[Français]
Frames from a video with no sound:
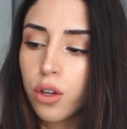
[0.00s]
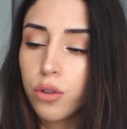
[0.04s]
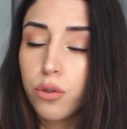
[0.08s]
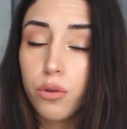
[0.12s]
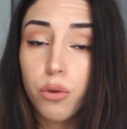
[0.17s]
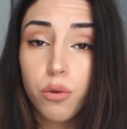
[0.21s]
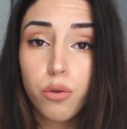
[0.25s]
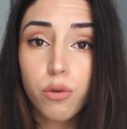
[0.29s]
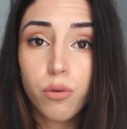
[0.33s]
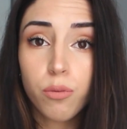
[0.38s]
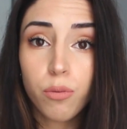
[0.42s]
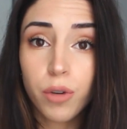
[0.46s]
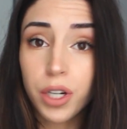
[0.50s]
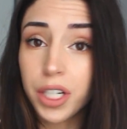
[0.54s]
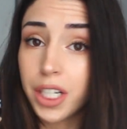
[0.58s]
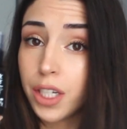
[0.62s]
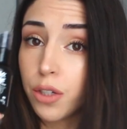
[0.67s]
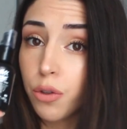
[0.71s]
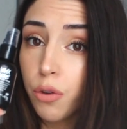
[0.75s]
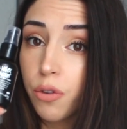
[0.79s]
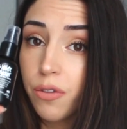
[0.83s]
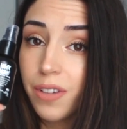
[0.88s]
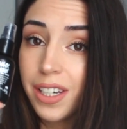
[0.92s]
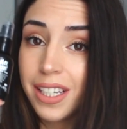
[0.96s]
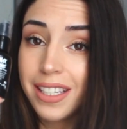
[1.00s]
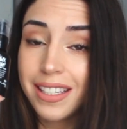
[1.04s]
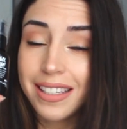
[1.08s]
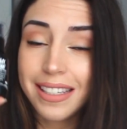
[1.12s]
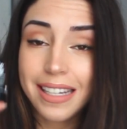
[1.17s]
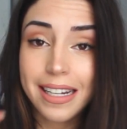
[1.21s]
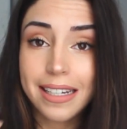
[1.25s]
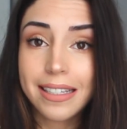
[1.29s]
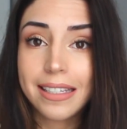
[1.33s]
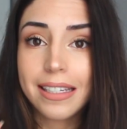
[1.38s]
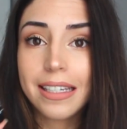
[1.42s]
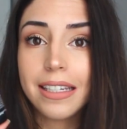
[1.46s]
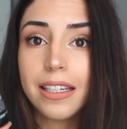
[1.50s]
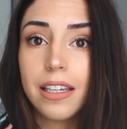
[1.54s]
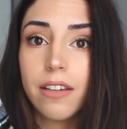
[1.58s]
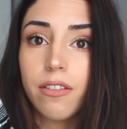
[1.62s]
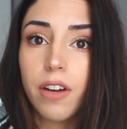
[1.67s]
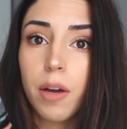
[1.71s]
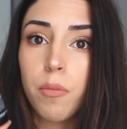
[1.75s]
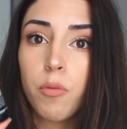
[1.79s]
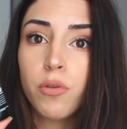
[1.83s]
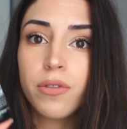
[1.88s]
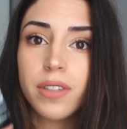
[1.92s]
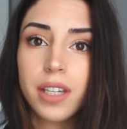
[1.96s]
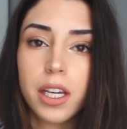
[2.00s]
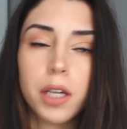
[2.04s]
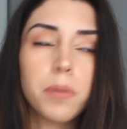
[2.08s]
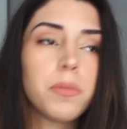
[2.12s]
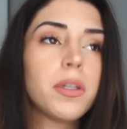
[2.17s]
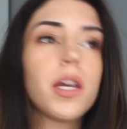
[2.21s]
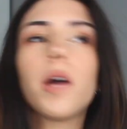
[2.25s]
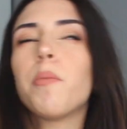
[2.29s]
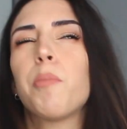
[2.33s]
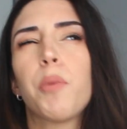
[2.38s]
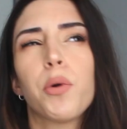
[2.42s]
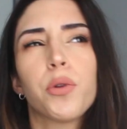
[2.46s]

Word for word: Du coup, moi j'ai trouvé celle-ci qui est vraiment très bien.